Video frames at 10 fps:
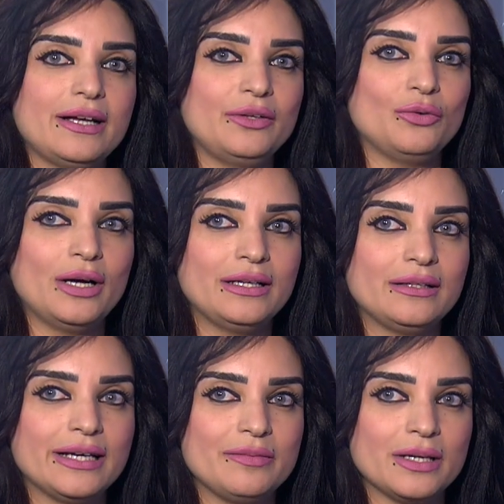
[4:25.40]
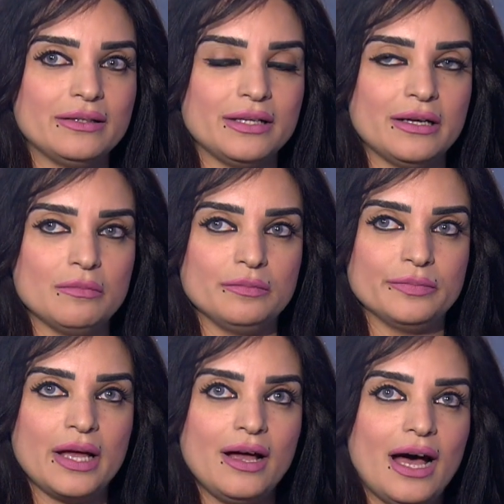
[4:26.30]
انه انا دايما
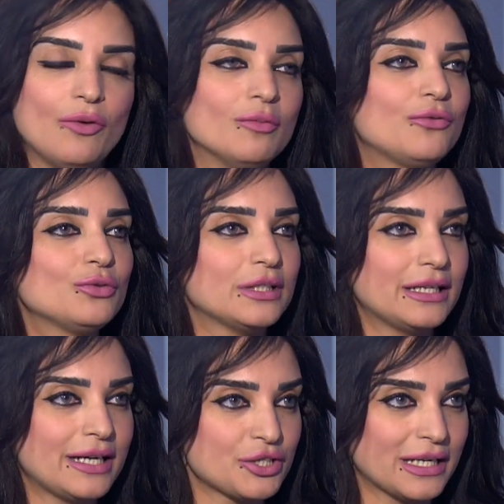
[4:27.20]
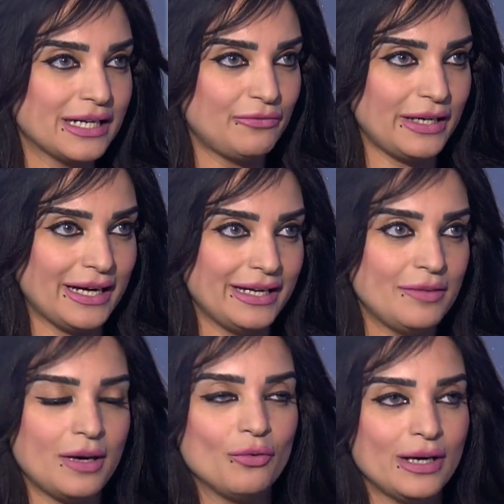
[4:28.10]
او المفروض ان انا اشتغل في
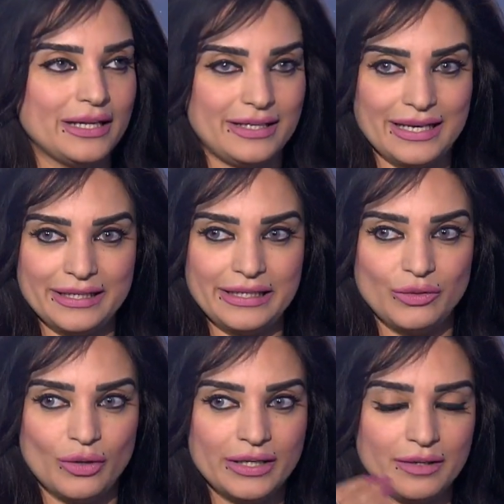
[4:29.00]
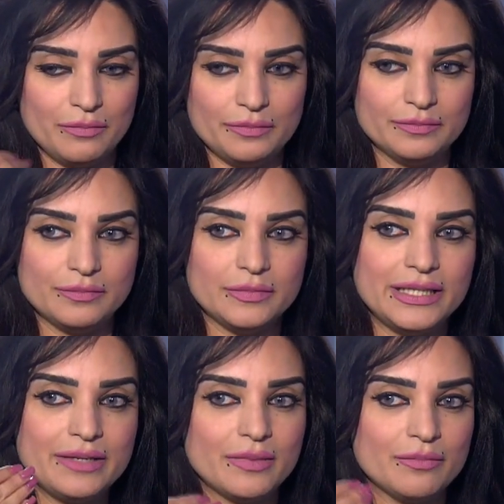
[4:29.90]
الاعلام اولا يعني انه انا
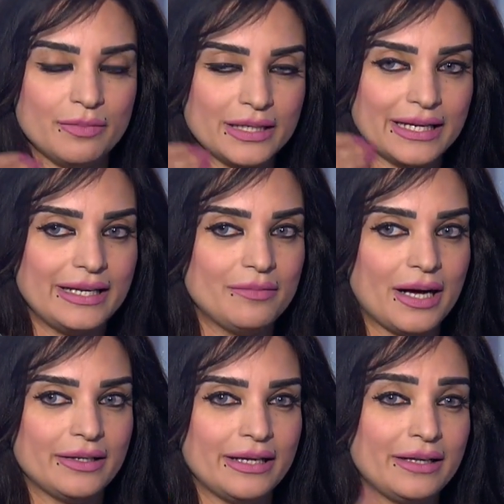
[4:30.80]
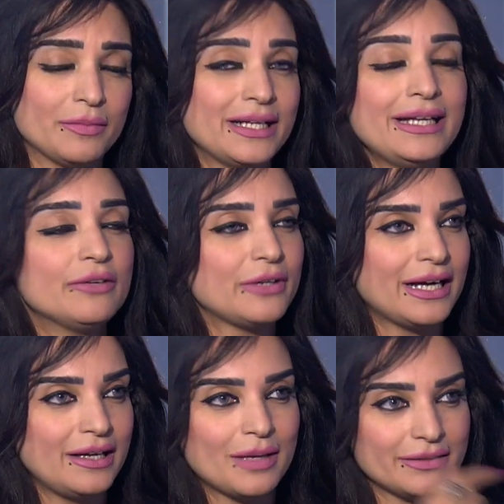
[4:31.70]
دايما بتكلم عن يمكن احنا في
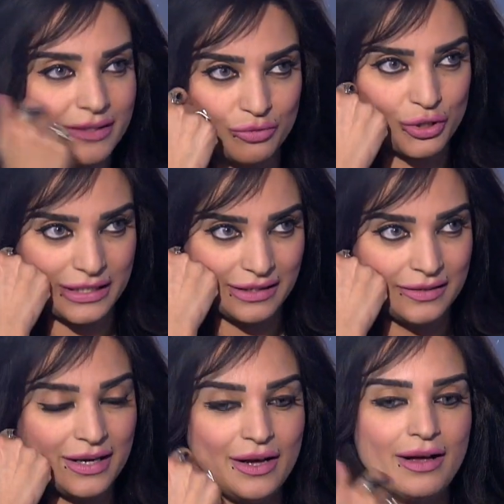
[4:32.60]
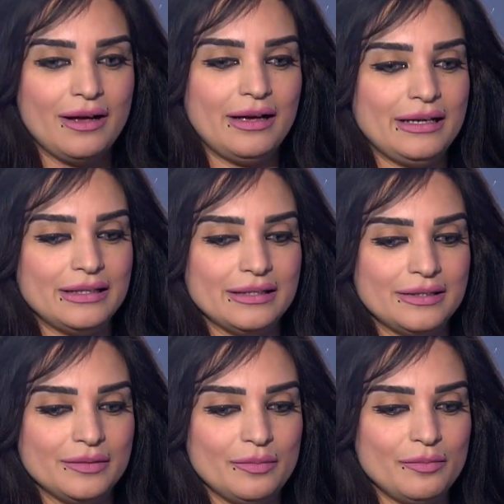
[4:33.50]
الاعلام عندنا مشكله
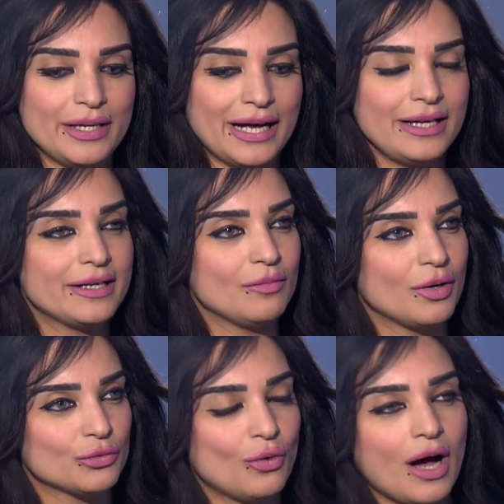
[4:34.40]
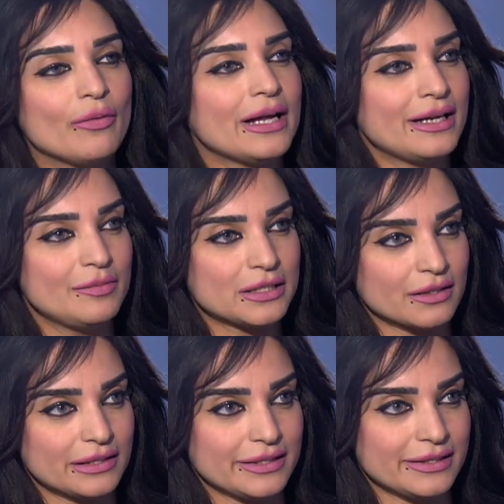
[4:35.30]
آه، بنعالج الموضوع او الاعلام
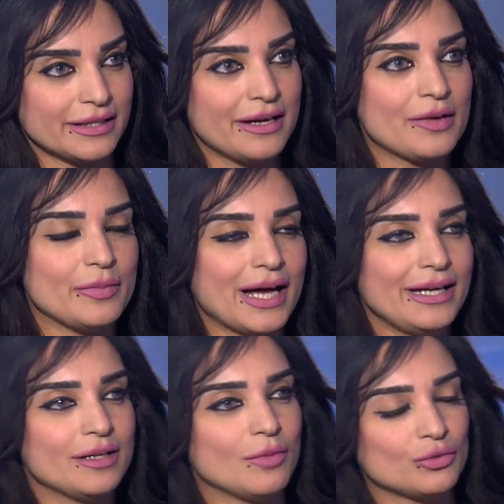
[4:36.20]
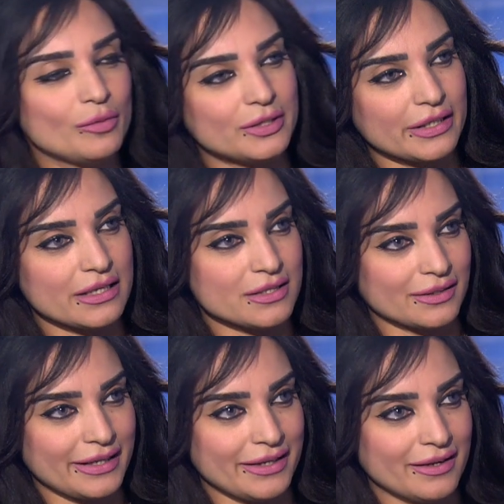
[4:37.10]
التقليدي بيعالج الموضوع بطريقه
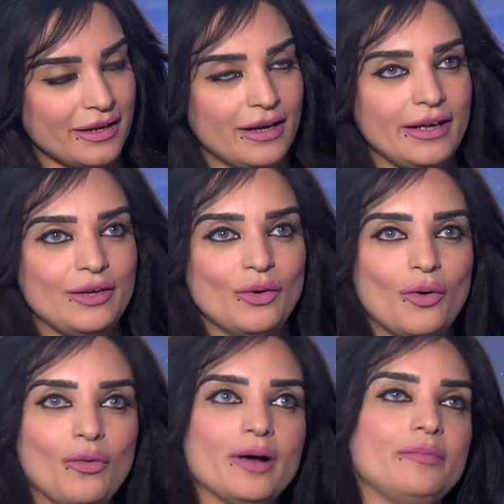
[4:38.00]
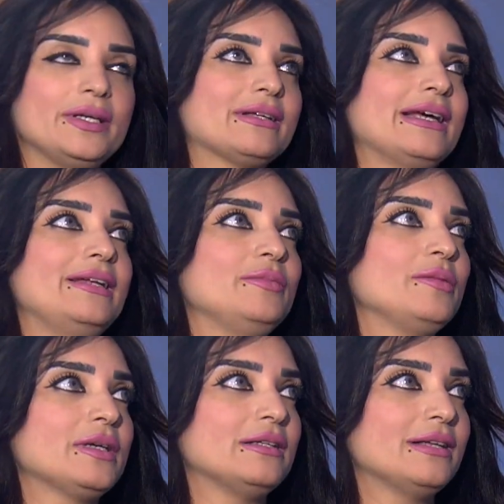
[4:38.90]
سطحيه اللي هو بيتكلم
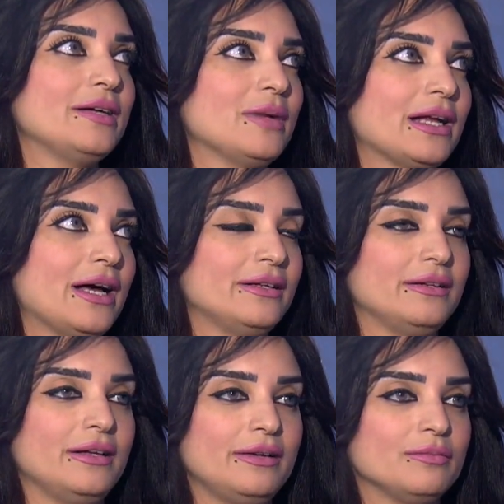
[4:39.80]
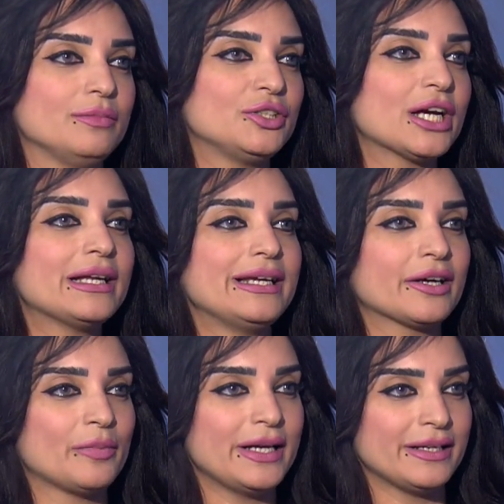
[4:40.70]
يمكن دايما عن بشكل
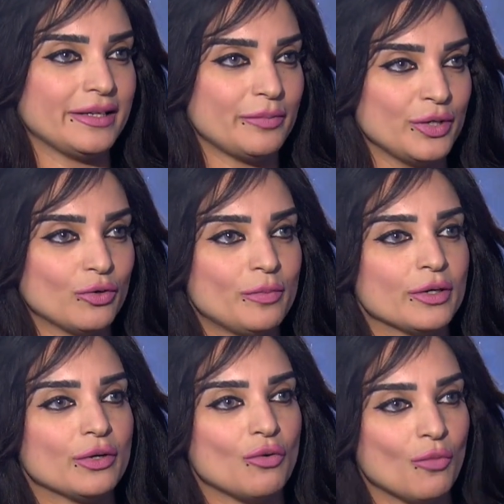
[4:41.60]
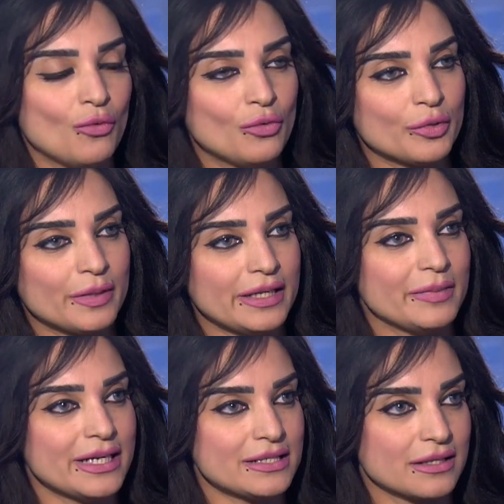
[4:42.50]
اخباري بيخبر الجمهور باللي
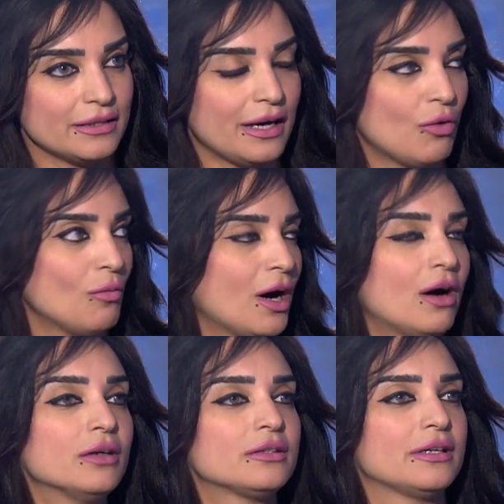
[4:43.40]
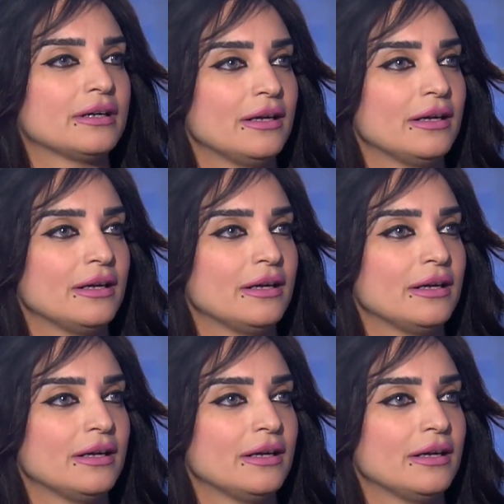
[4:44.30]
بيحصل او مخاطر